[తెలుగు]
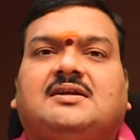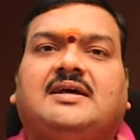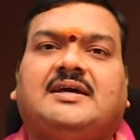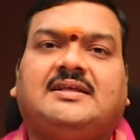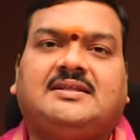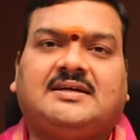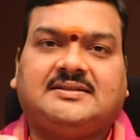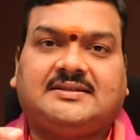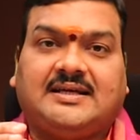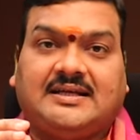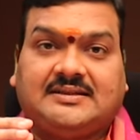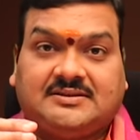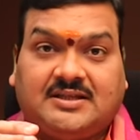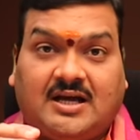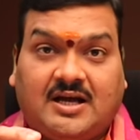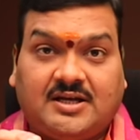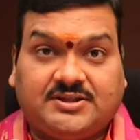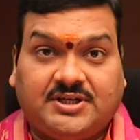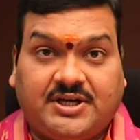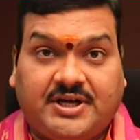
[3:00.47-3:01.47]
లేదా
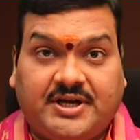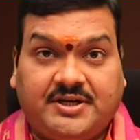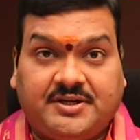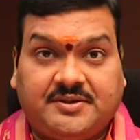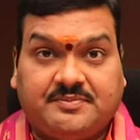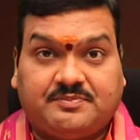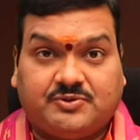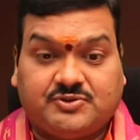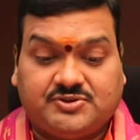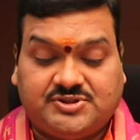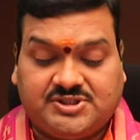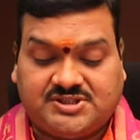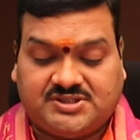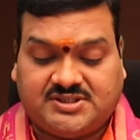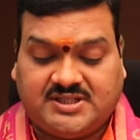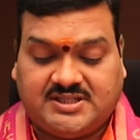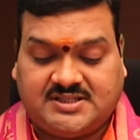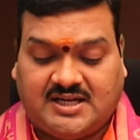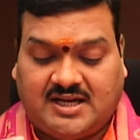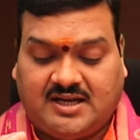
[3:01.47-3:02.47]
దత్తాత్రేయుడిని
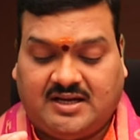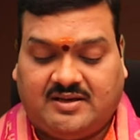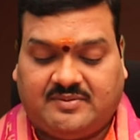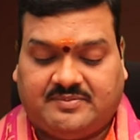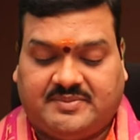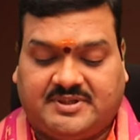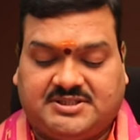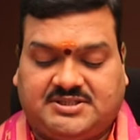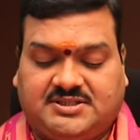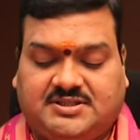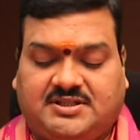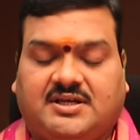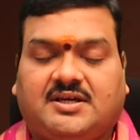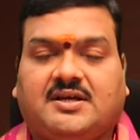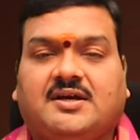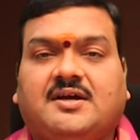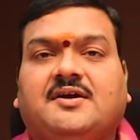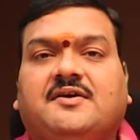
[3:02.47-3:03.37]
పూజిస్తే చాలా మంచిది